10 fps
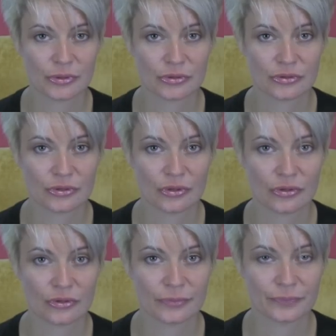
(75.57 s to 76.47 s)

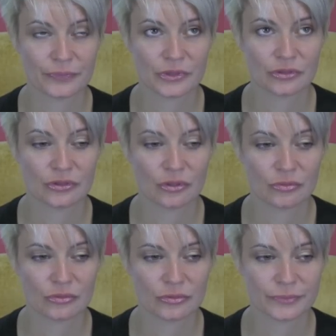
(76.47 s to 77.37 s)
prosto mm, do
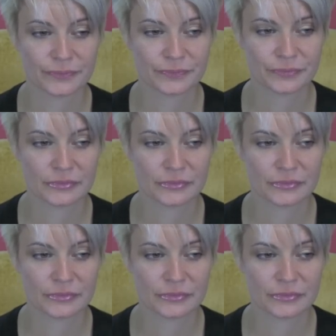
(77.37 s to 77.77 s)
domu mm,